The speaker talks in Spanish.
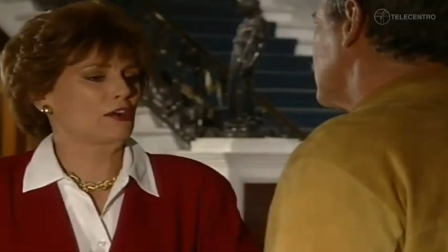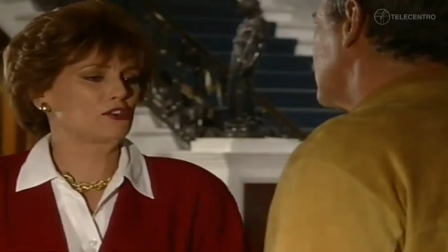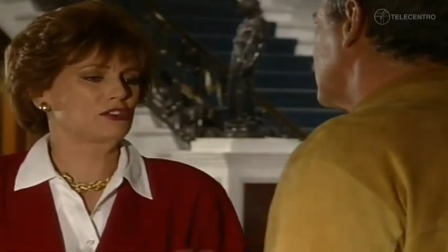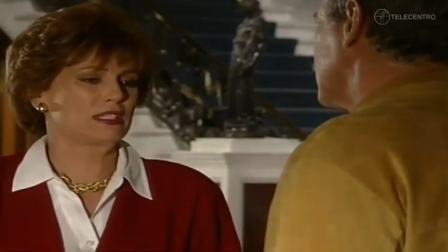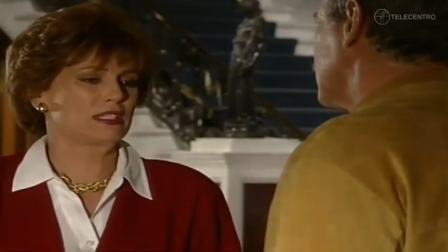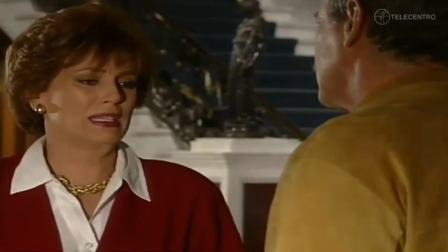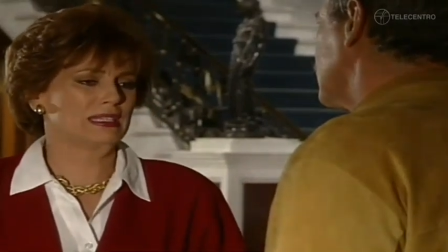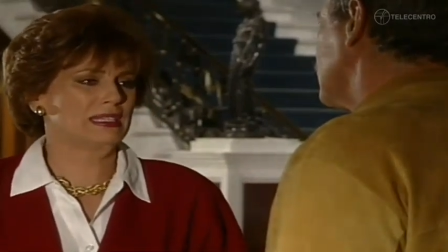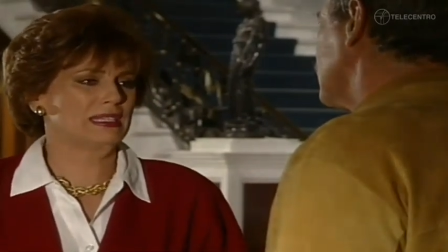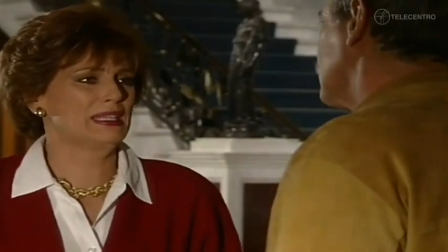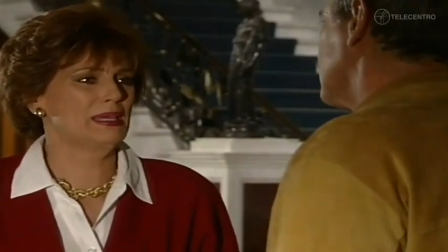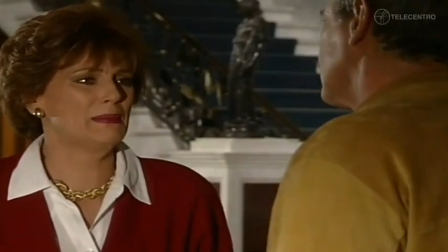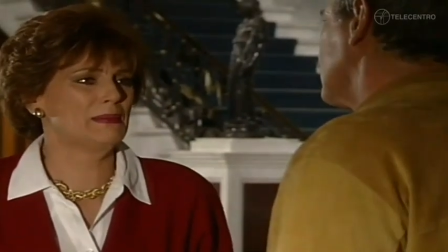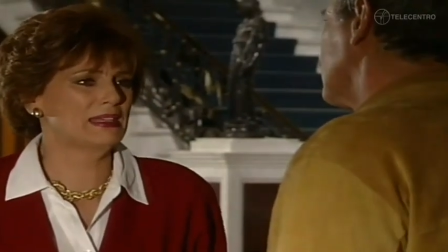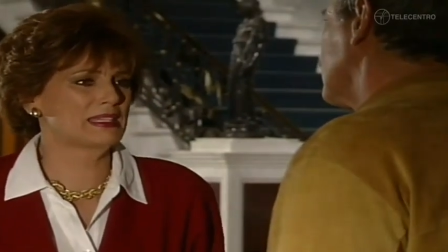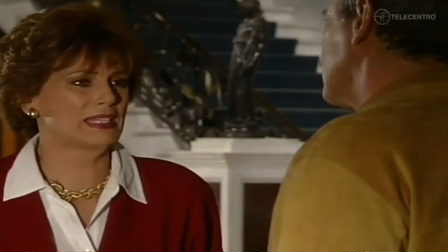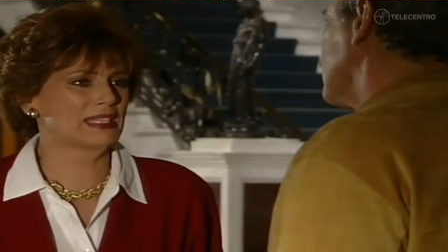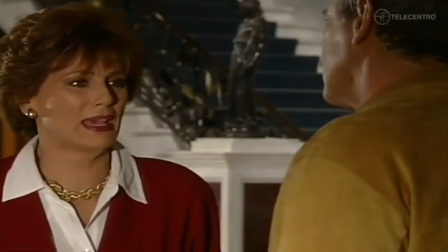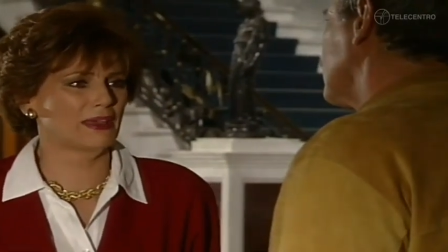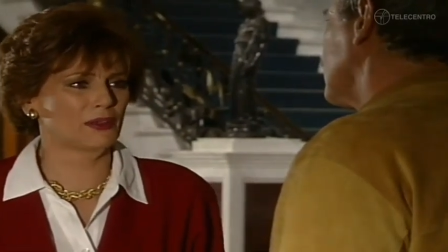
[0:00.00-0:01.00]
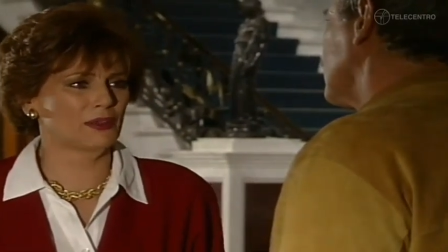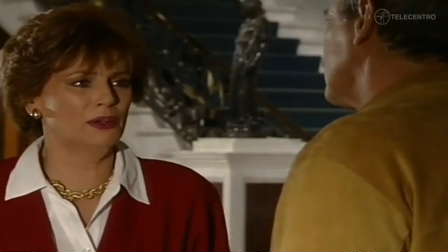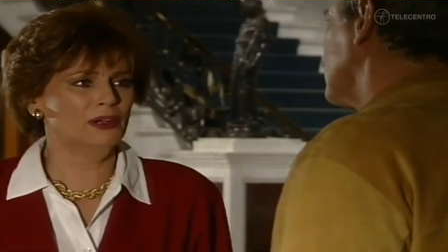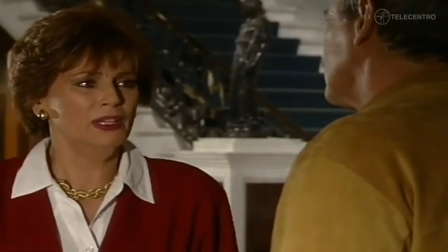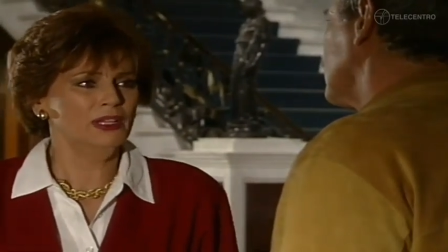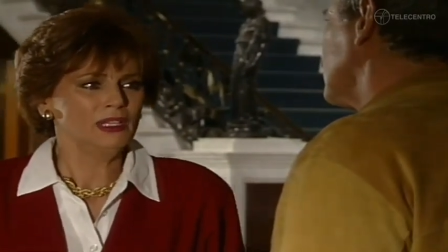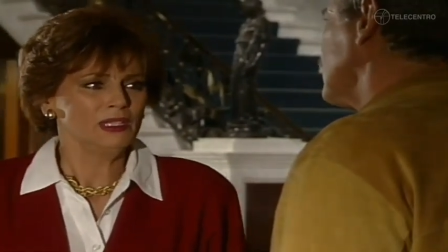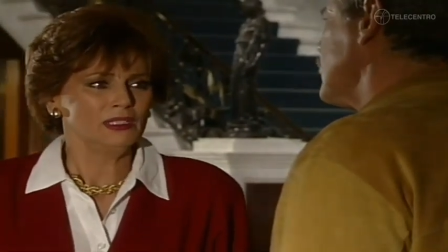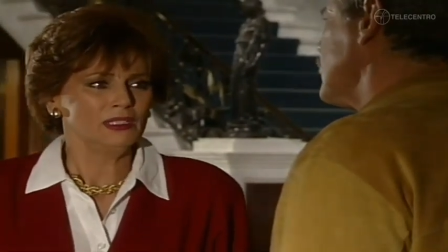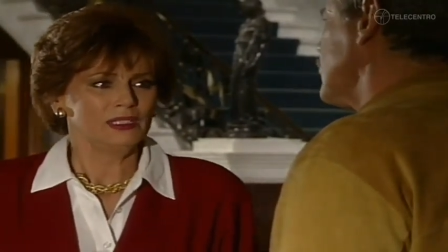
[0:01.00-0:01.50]
consentí demasiado,
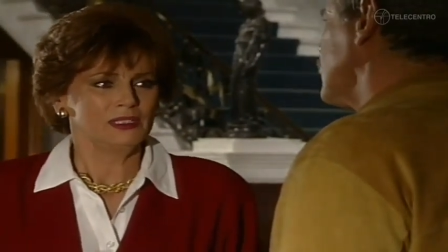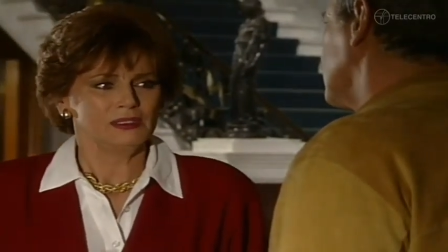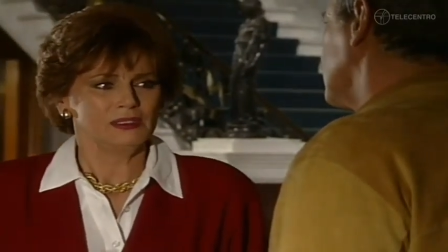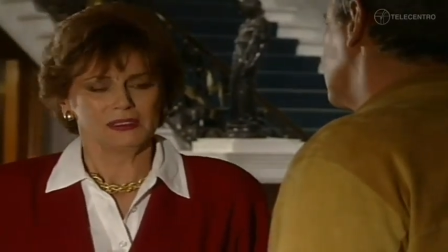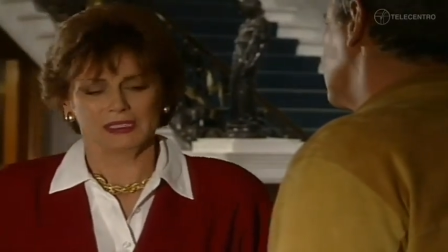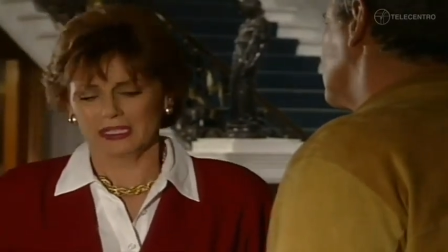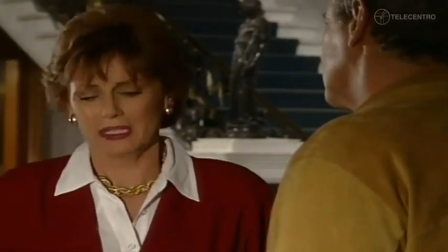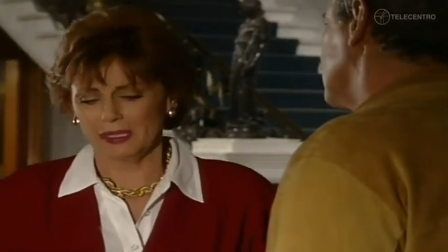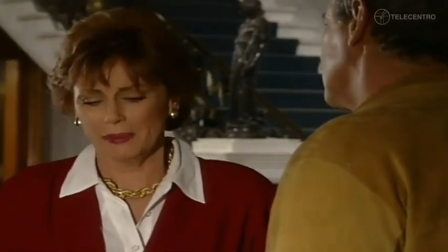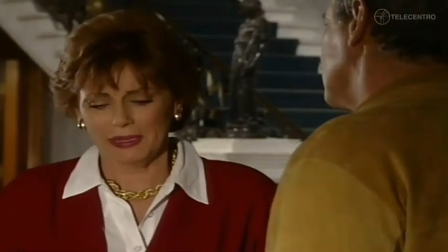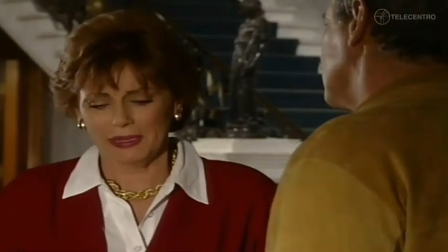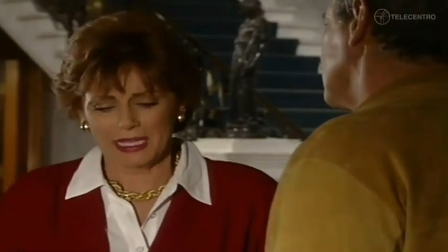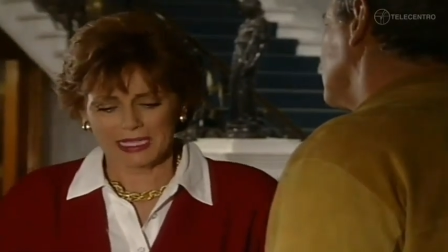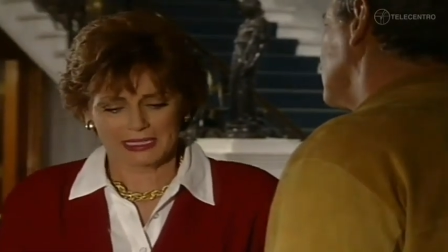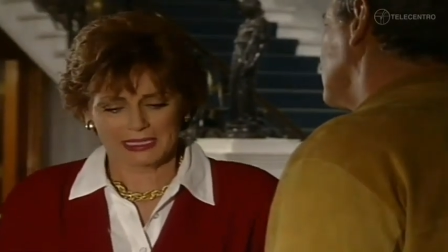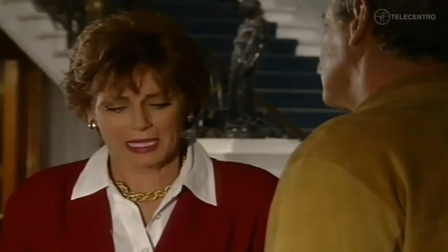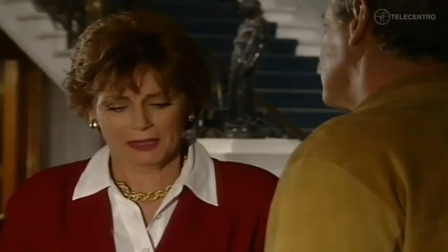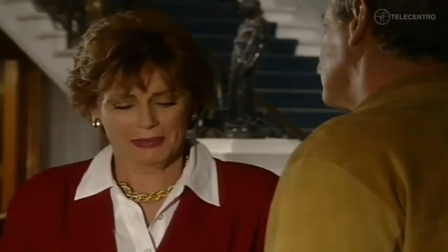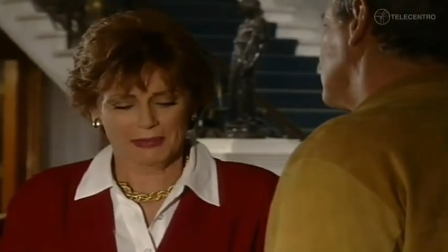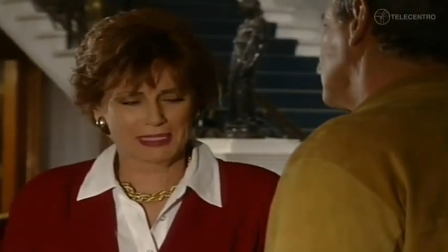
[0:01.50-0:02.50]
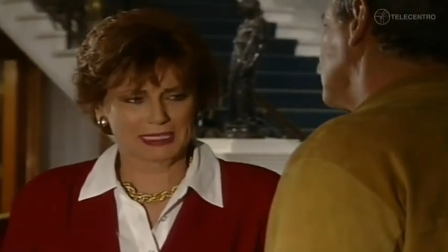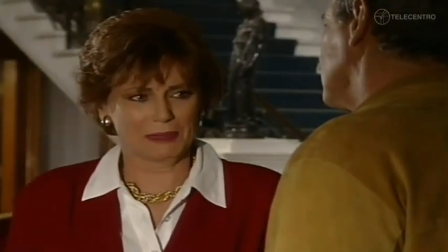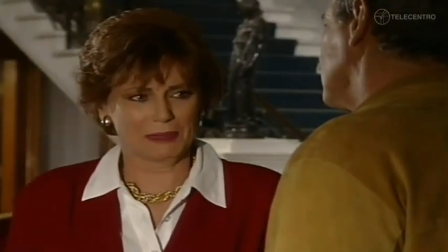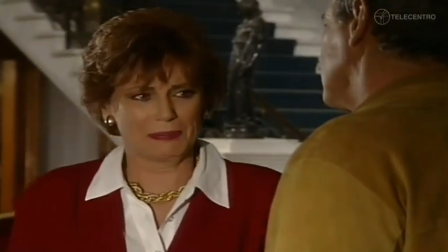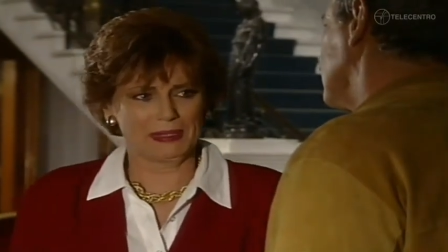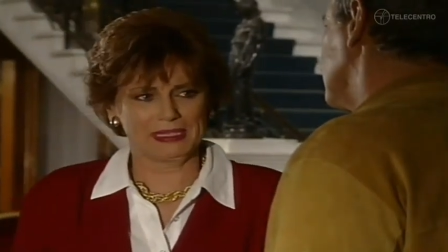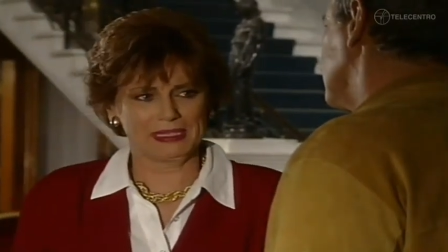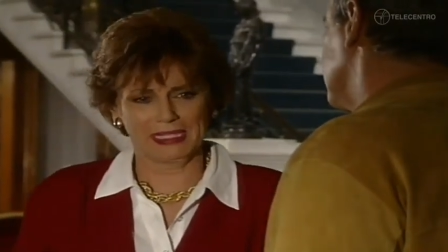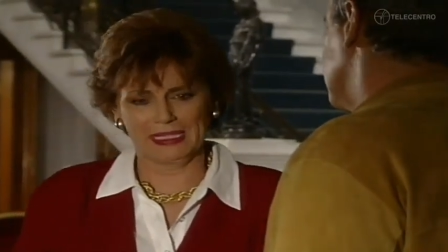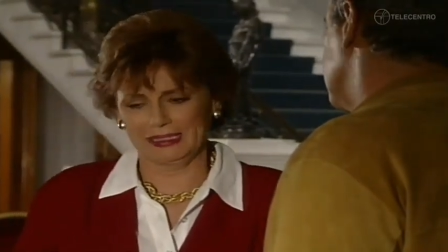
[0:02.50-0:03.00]
que debería estar más al
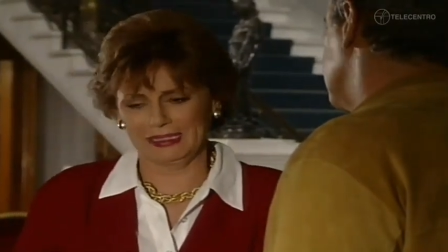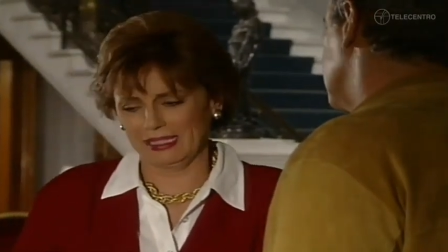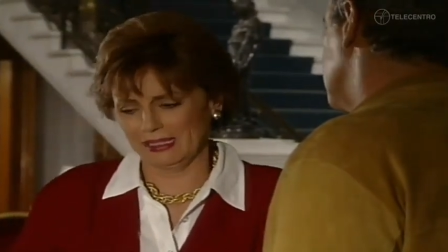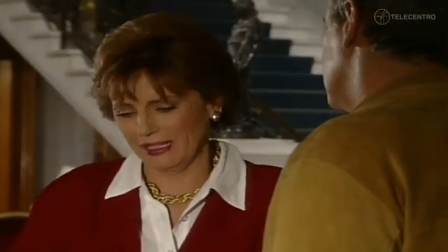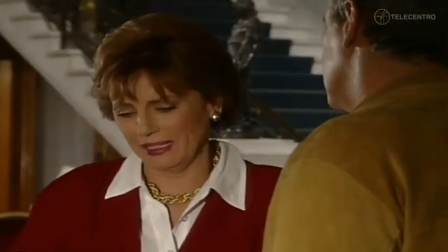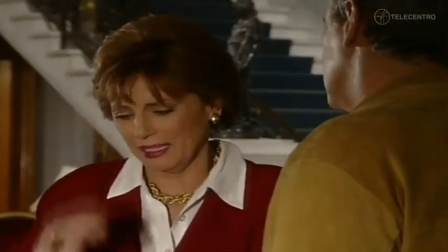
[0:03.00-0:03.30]
pendiente